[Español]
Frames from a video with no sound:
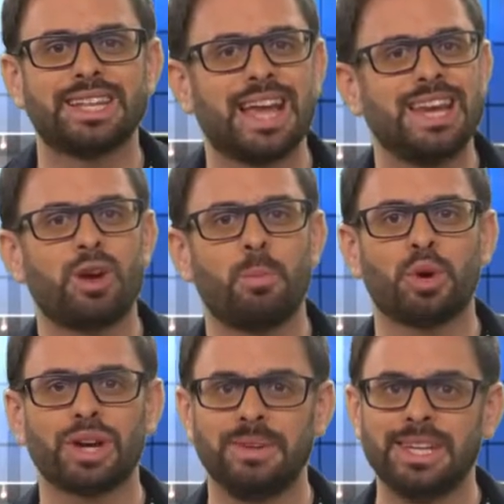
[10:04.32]
que tal y
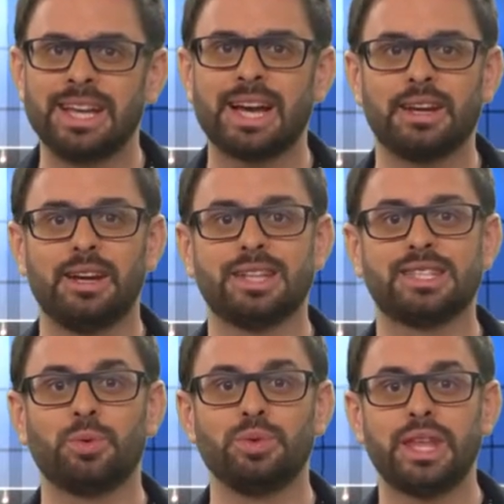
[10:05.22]
como reivindican en la
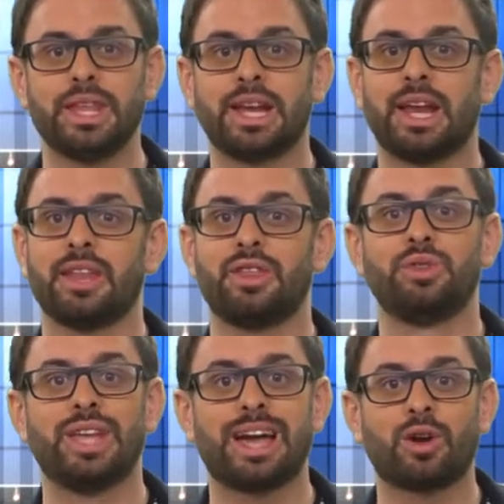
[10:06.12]
segunda
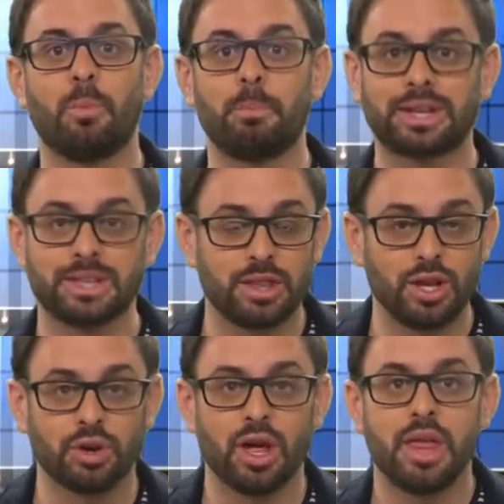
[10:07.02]
declaración de la
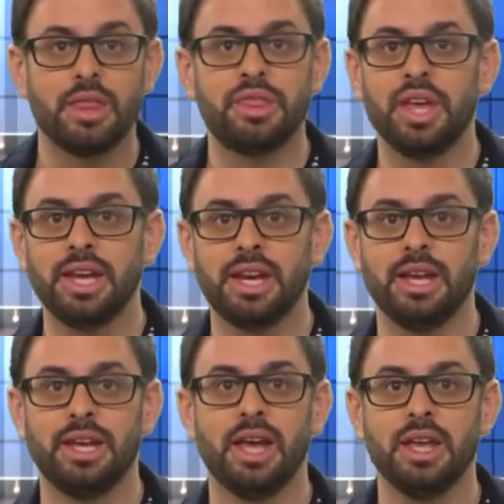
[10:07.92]
compartición
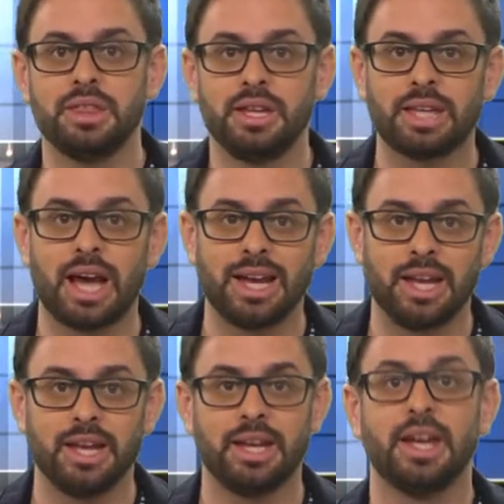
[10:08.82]

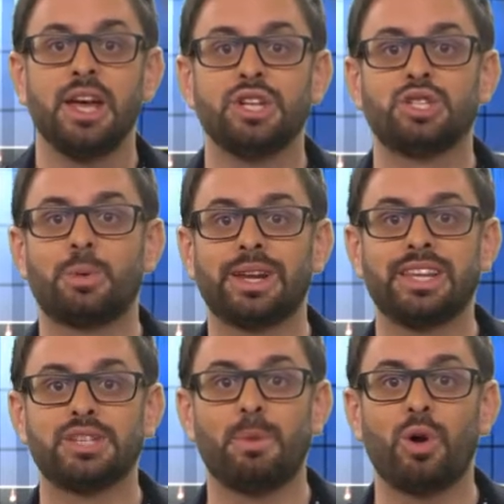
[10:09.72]
CNI-EZLN e sobre el
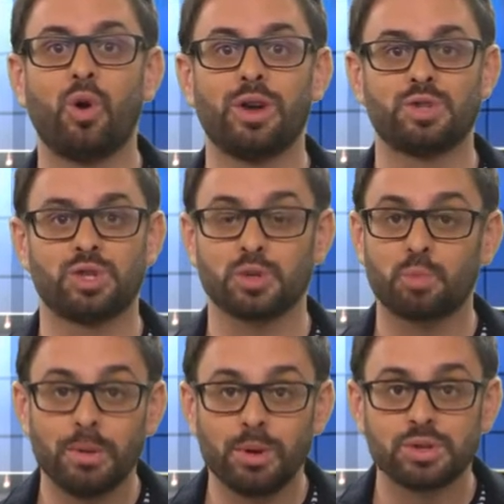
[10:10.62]
despojo a nuestros
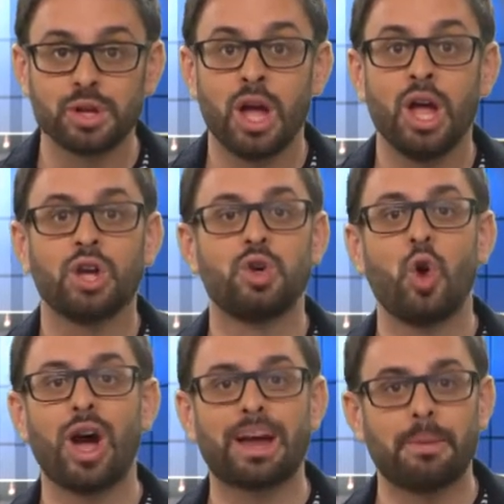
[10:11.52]
pueblos,
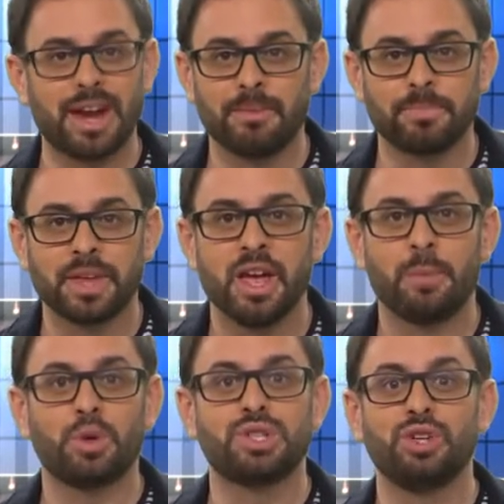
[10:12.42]
no acabará,
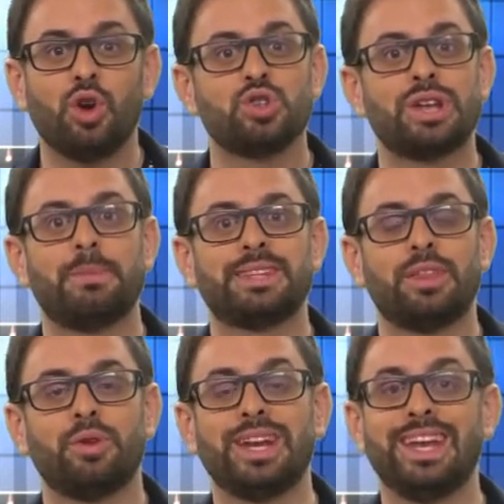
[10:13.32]
pues si no los han
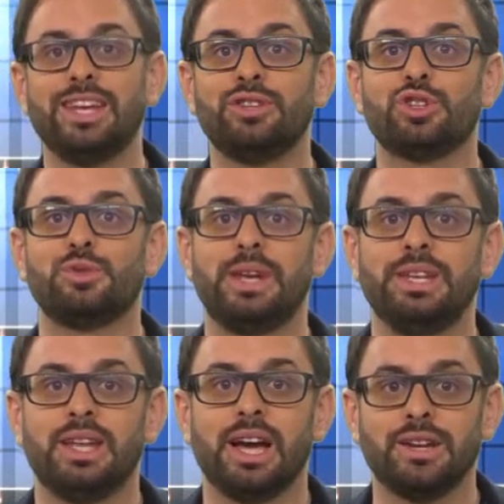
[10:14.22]
matado en
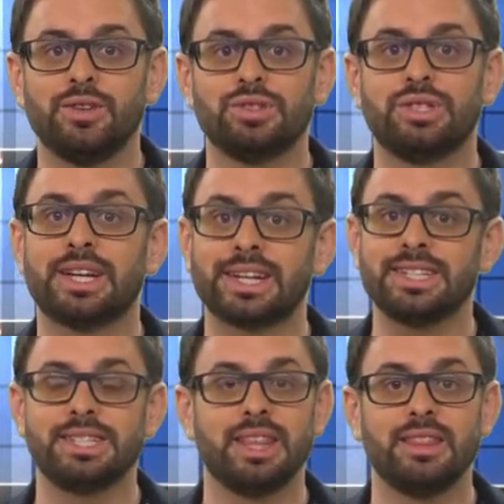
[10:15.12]
520 años de
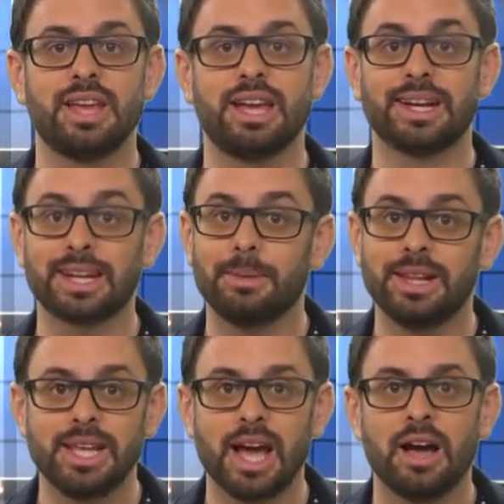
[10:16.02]
resistencia y
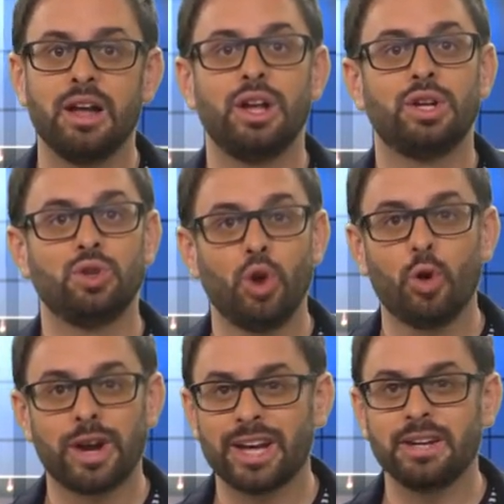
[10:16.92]
rebeldía, no
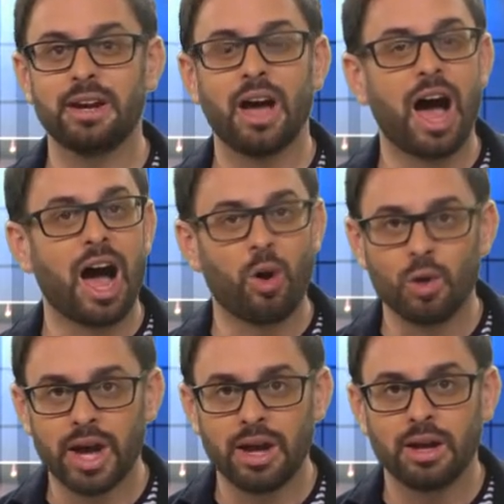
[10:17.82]
lo harán
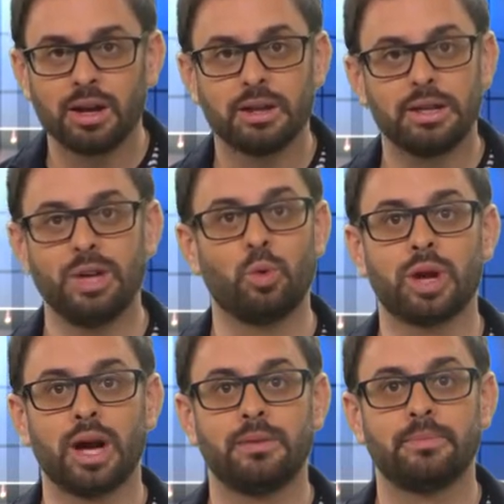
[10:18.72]
ahora ni nunca.